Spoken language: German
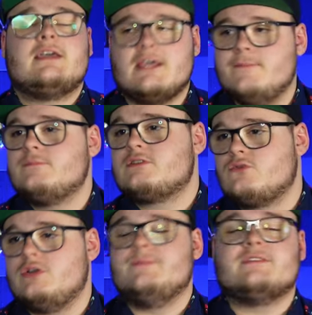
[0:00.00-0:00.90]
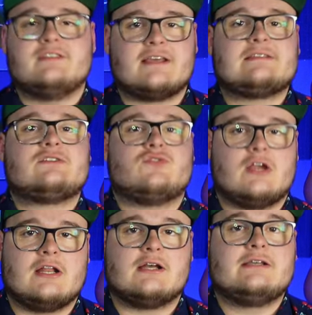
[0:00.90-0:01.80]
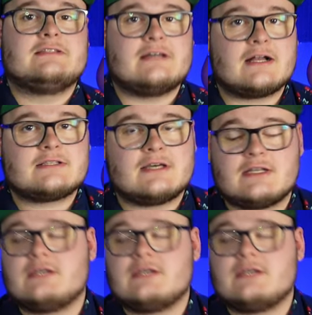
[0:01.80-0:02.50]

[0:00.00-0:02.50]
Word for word: im Scream 6 Trailer gesagt hat.